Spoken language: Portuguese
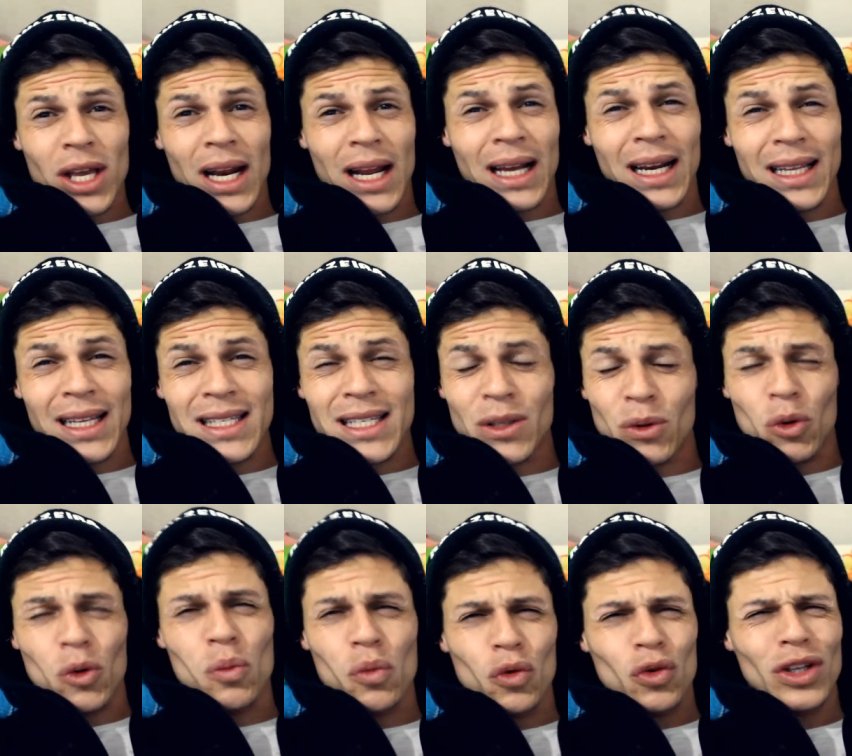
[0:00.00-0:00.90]
Quero agradecer
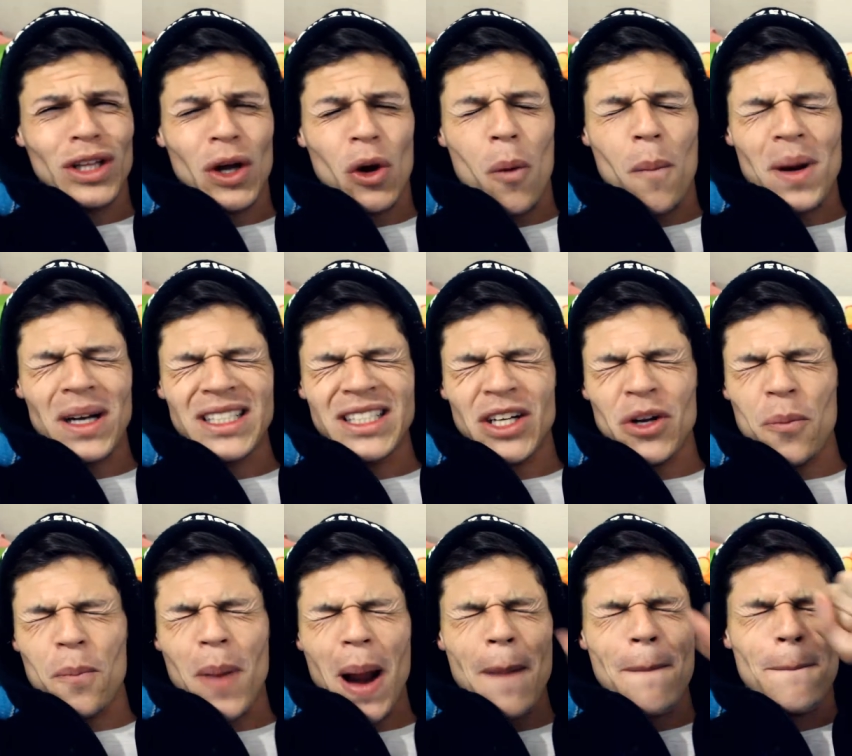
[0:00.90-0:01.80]
todo mundo que tá
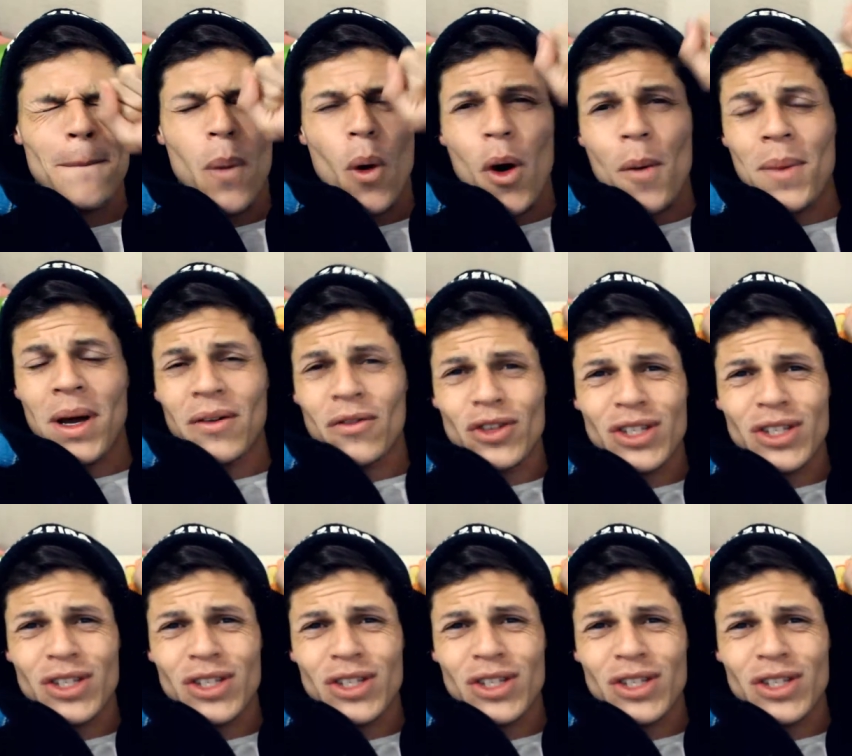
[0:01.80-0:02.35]
compartilhando pra porra, mano.